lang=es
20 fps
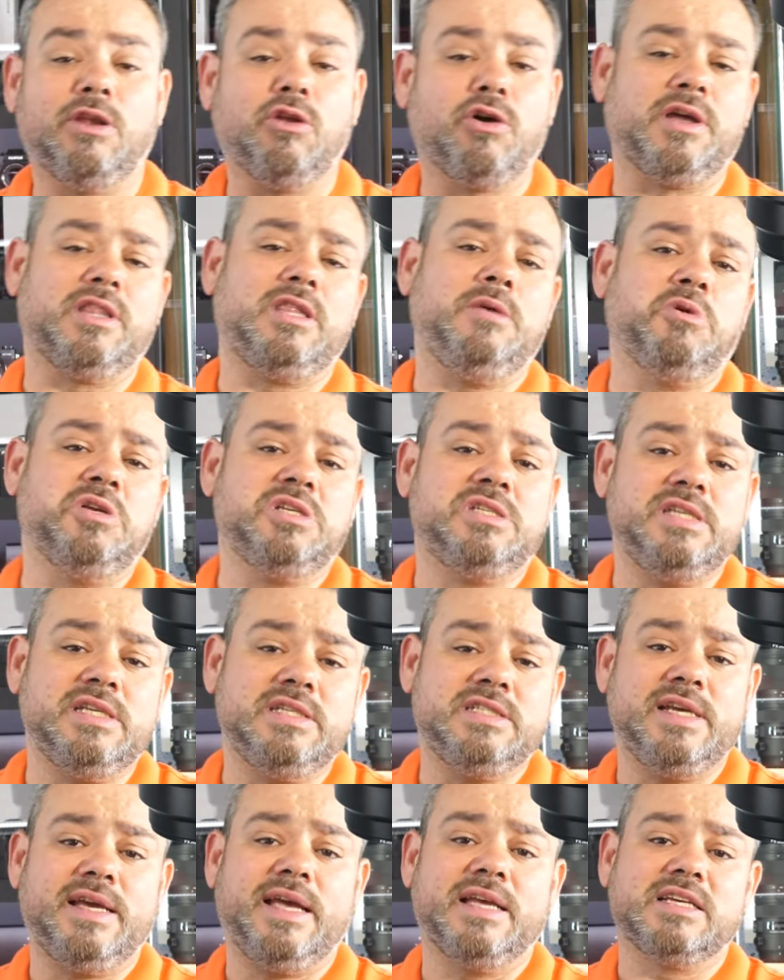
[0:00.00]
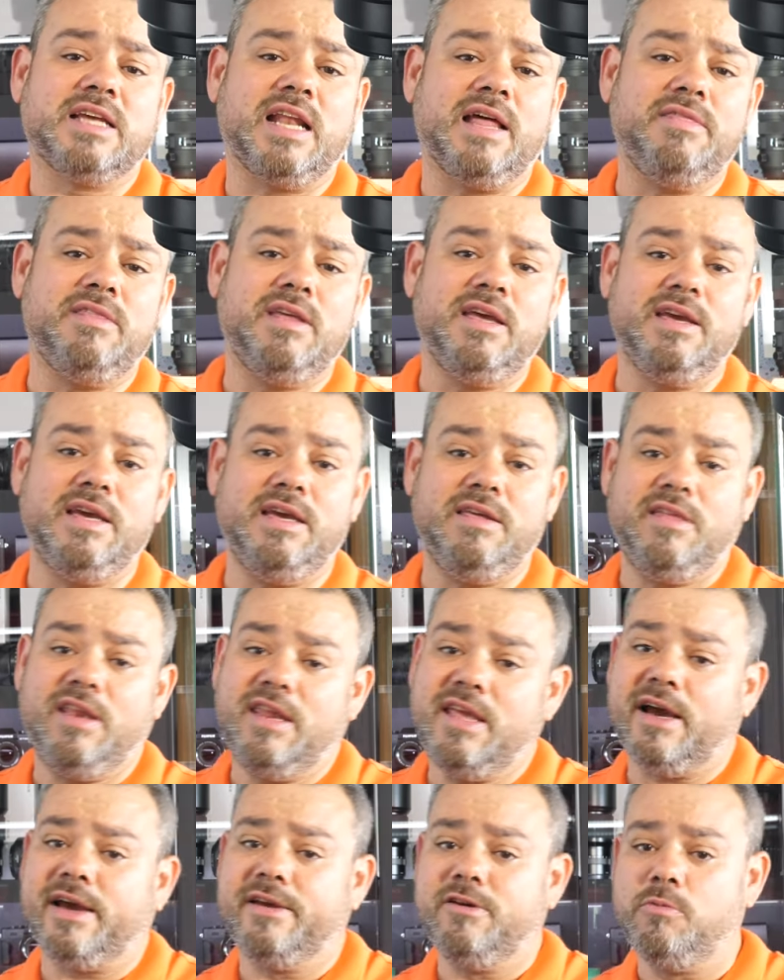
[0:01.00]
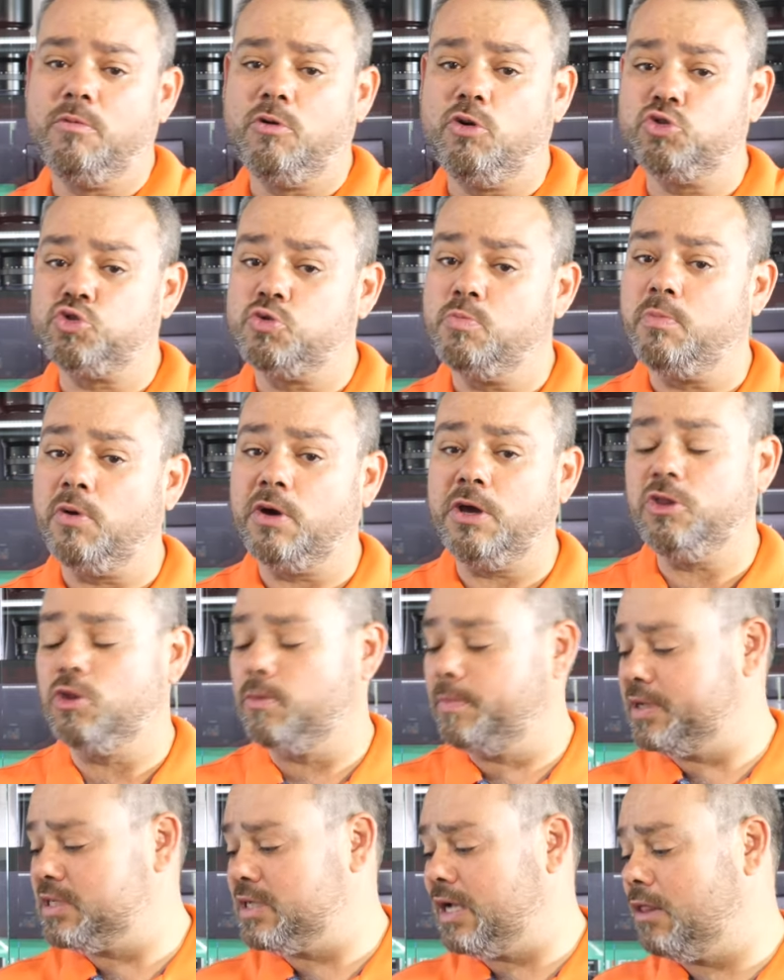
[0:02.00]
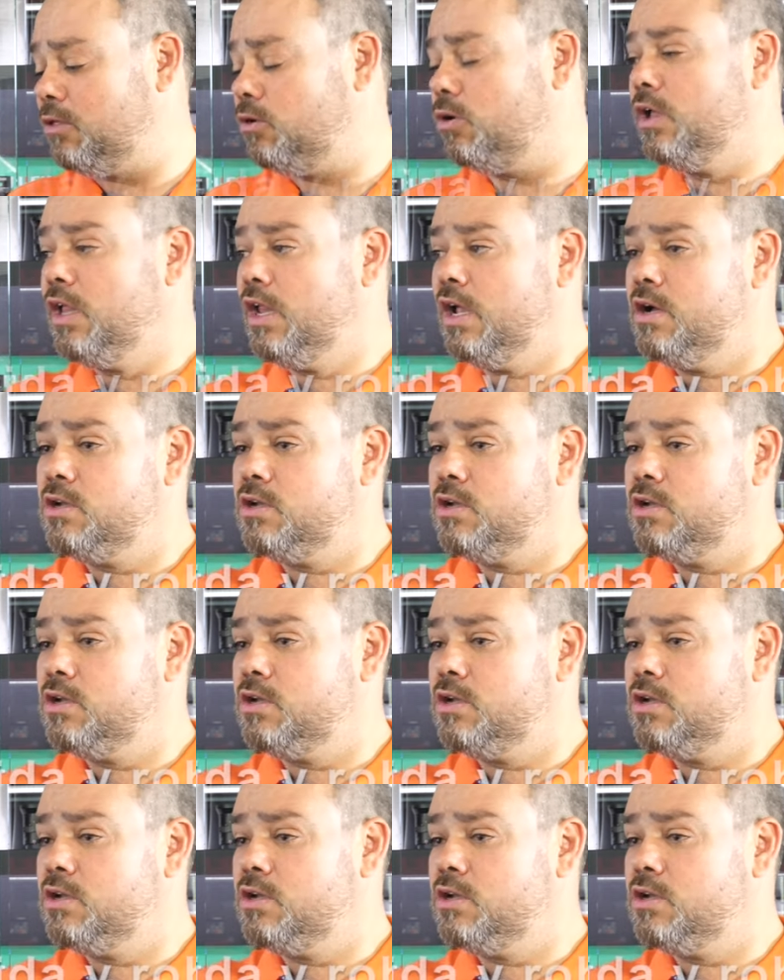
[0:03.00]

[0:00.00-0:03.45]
El objetivo en sí sí que es grande y diría que incluso un poquito pesado,